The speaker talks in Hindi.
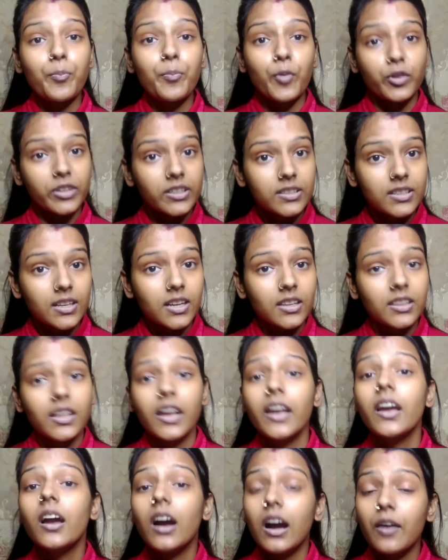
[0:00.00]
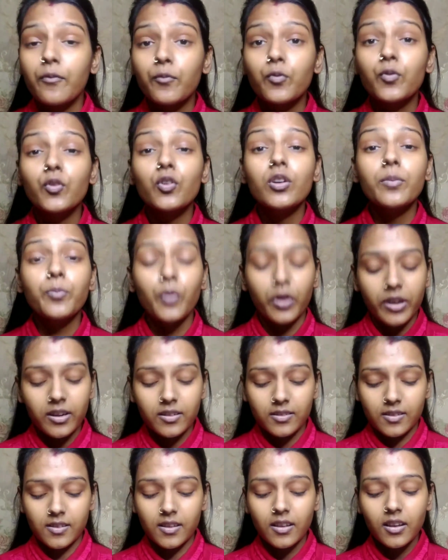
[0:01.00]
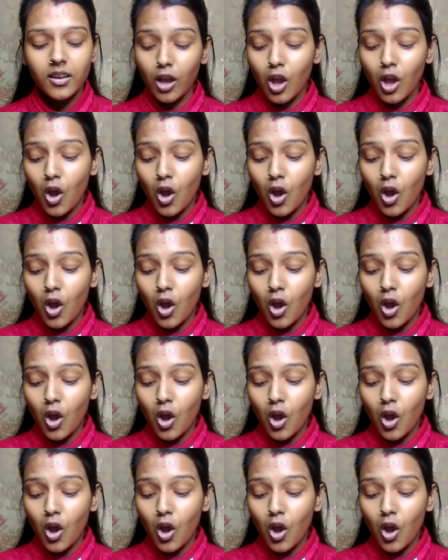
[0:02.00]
प्रोटेक्ट करता है हार्मफुल प्रोडक्ट से